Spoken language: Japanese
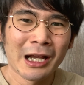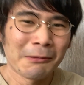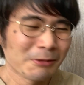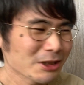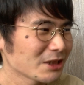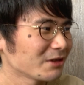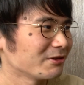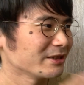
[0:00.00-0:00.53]
あ
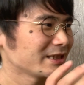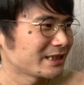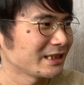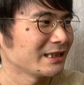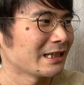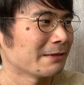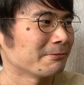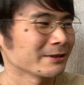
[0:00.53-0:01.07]
もちろん1
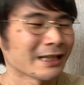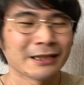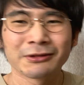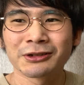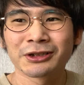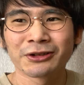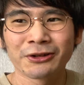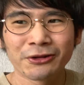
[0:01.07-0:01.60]
位でも
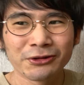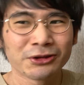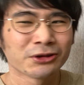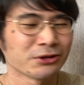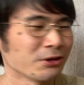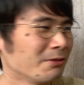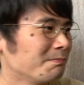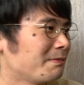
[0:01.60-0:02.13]
ダントツの
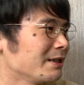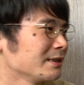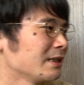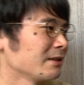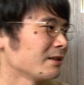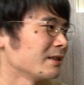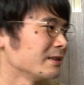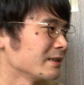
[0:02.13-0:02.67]

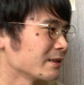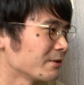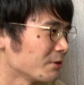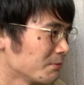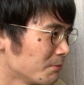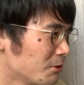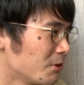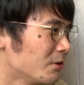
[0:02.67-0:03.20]
44%なんですけ
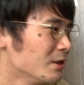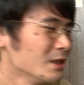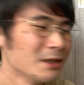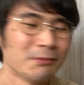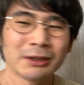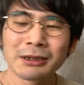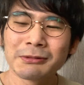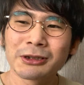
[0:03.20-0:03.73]
ども
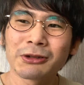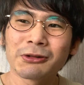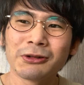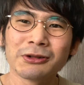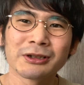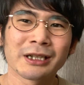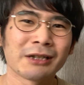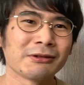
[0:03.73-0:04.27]
もともと
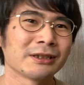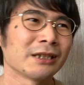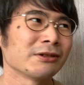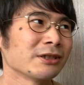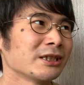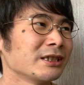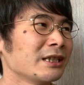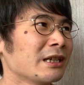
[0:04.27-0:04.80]
河野太郎さん
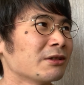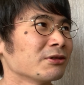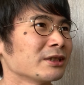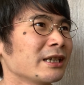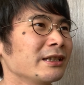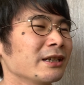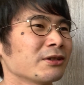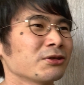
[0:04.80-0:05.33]
の陣営の
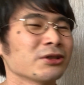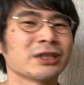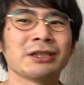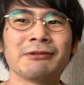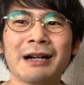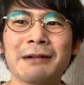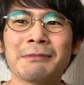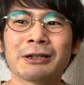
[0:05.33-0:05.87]
戦略とし
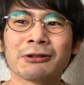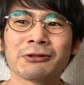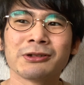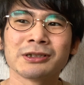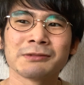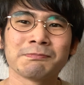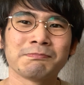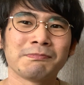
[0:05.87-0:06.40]
ては、まあ、
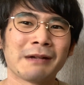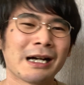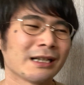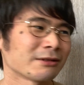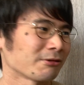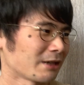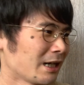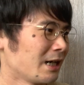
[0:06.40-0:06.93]
60%
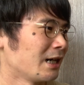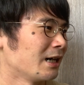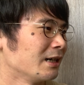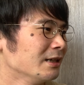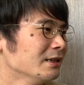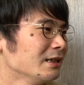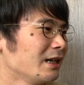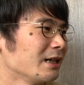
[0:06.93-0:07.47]
と
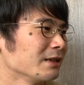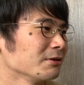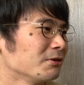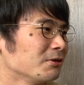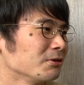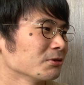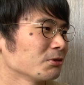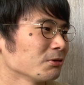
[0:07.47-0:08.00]
かあ
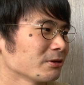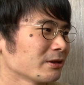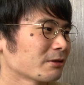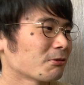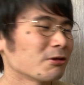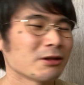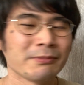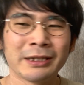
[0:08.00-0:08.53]
のと
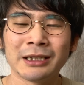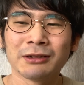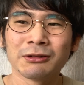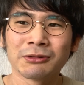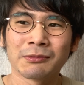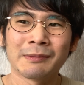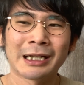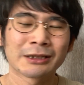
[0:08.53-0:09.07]
国民
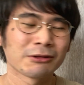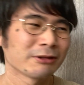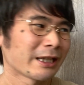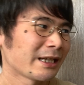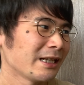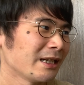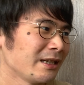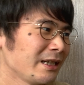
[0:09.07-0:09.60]
の圧倒
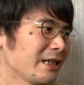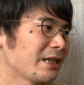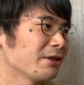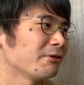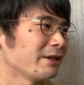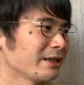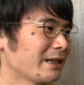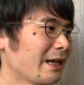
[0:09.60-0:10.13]
的な人気
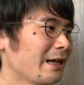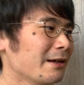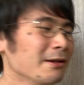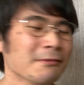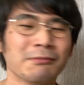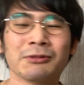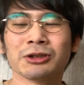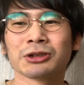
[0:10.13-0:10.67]
を得て
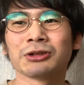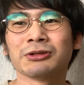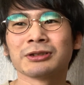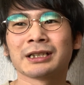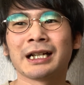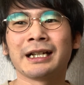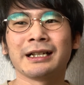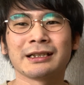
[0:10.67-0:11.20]
もう総
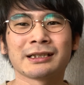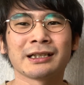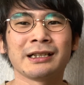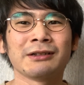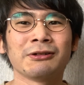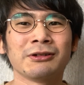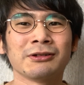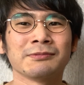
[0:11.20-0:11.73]
裁
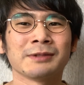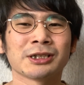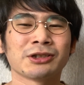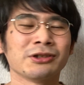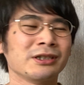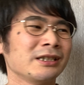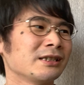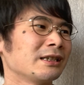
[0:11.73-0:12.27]
次のもう
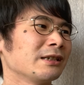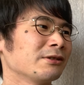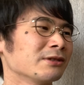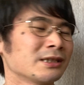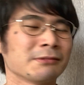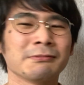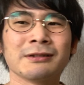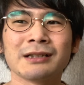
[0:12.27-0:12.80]
衆院選挙
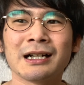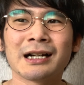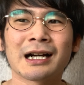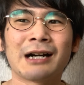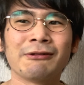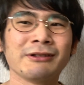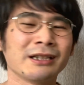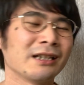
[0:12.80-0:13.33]
自分が
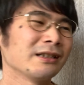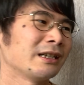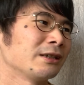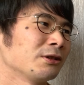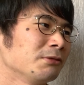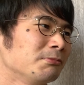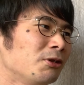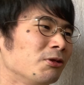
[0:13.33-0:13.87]
顔にならな
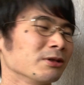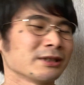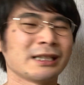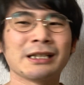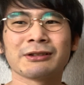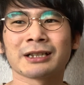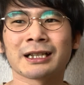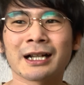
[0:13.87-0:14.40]
いともう
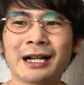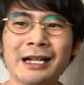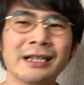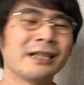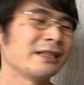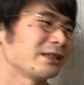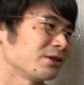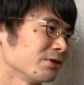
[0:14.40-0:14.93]
選挙戦え
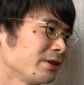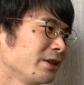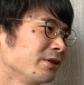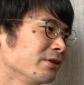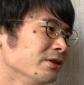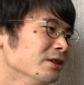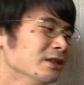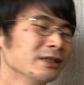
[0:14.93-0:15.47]
ないですよって
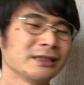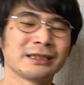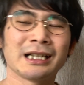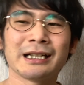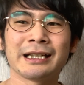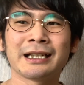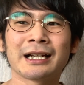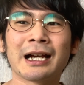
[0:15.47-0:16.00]
いうじゃ
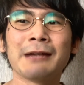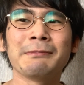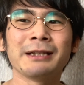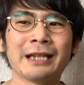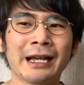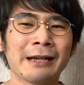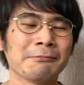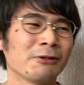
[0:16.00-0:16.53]
あ1回目
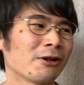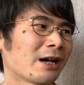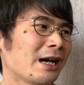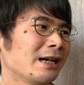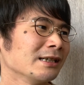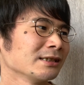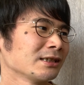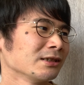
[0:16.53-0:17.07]
でもう
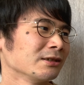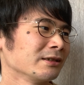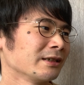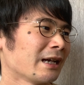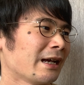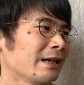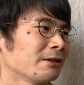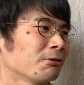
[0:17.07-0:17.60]
過半数、
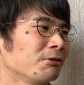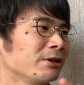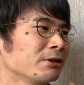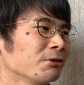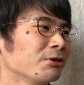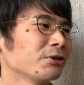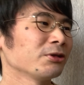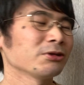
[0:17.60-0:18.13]
えー、党員
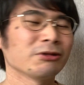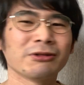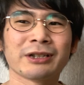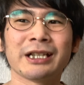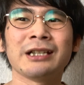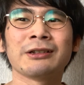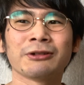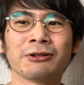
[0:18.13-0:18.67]
投票と
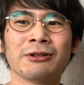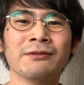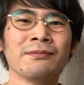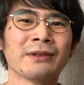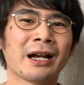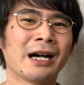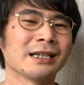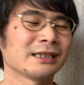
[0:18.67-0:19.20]
議員票
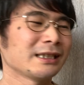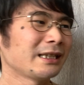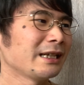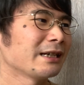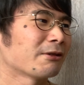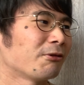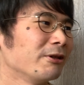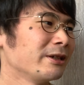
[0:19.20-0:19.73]
合わせ
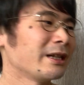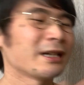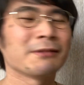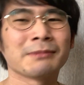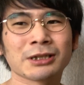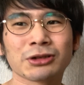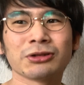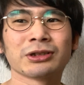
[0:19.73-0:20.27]
て超えていき
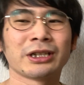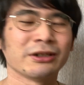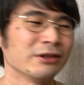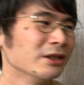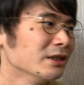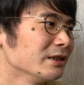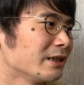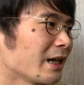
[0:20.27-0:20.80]
ましょうっていう
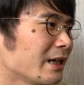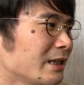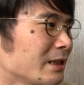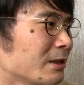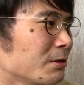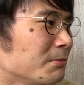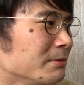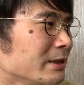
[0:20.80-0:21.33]
流れ
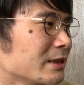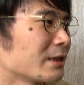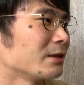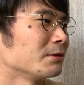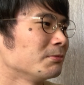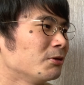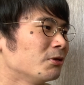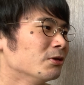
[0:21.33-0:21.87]
だったと思うんですけ
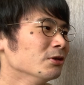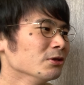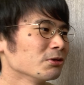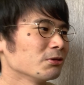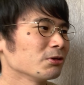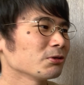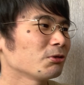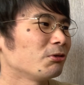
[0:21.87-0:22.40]
ども
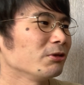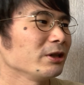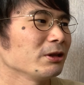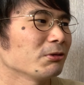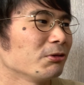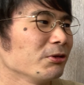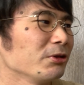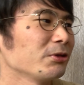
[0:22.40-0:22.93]
この党
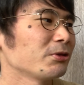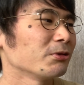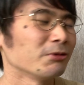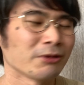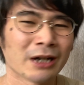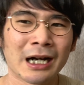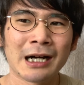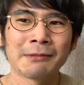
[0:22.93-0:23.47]
員党友
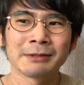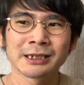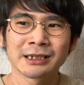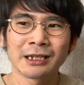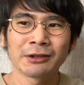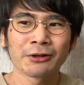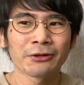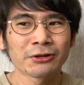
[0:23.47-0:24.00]
票が、まあ、事
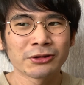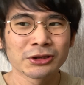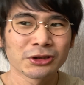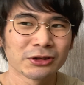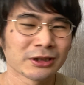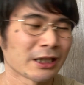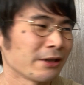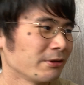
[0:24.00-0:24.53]
前の世論
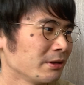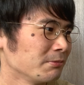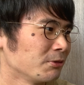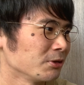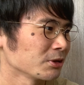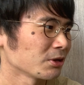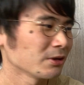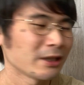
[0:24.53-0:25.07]
調査より
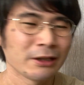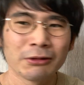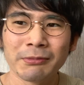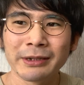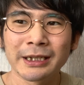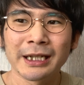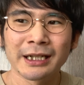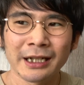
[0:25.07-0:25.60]
もそんなに伸
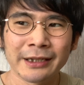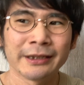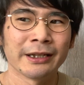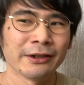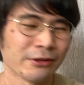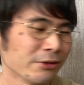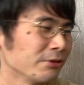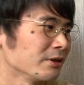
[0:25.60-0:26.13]
びていないっ
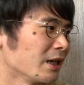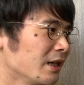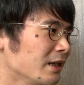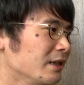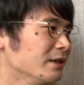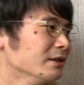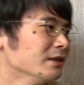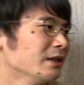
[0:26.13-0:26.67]
ていうよう
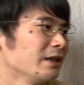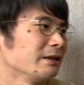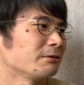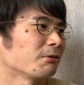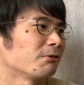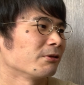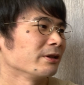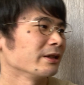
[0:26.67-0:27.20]
な、え
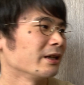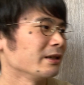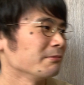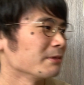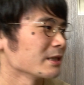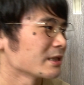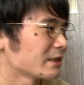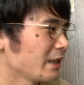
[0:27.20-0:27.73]
ところになり
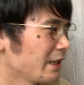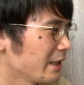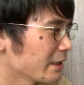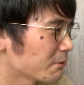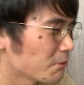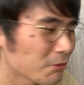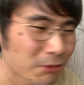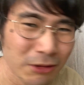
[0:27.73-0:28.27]
まし
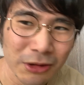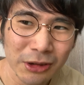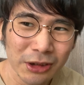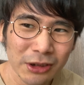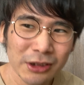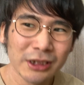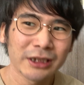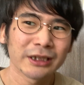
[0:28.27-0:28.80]
てここの
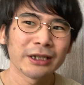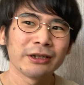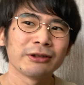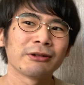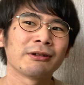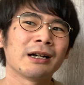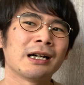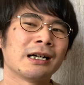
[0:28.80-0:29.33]
数字っていう
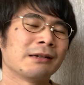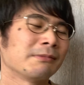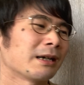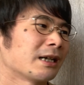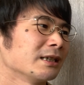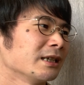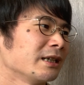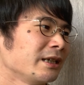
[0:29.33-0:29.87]
のが、まあ、
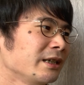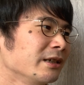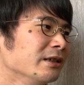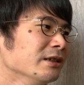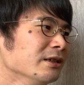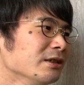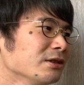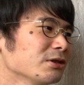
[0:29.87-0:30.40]
かなり
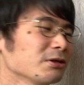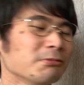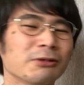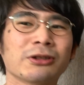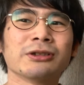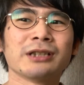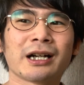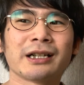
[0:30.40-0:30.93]
ちょっと
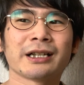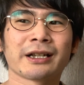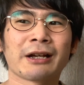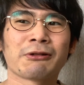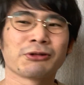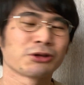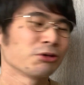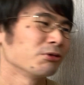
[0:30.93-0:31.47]
僕の中では
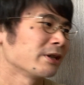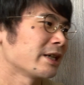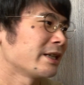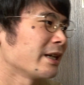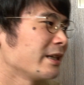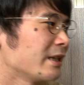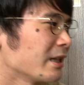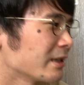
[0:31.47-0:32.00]
結構衝撃
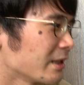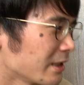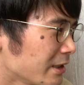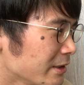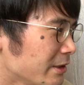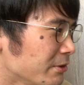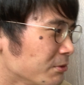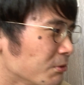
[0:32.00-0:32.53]
的だった
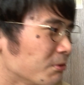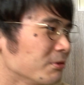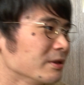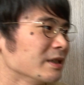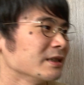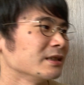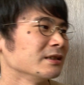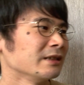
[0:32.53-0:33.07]
なっていうところ
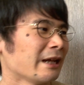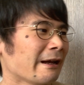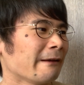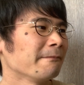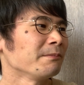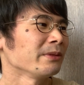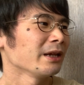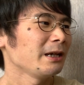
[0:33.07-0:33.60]
です
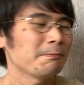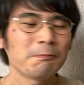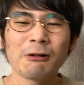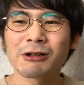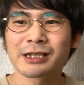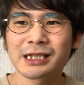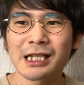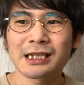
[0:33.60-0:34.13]
ね一
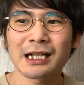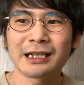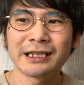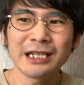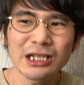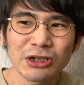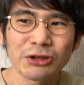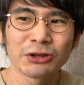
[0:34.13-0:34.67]
方岸田さんが
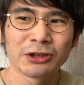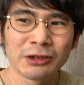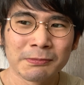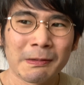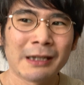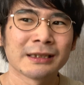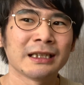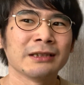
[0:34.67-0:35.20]

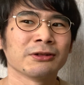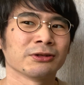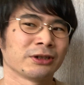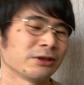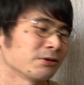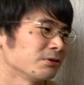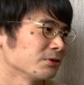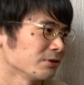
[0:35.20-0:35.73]
29%
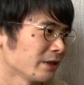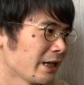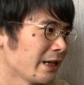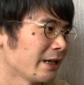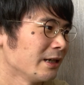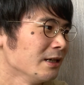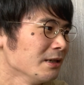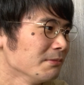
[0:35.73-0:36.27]
ということ
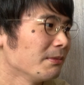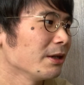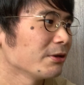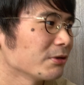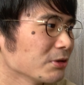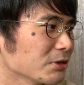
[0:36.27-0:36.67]
で、まあ、世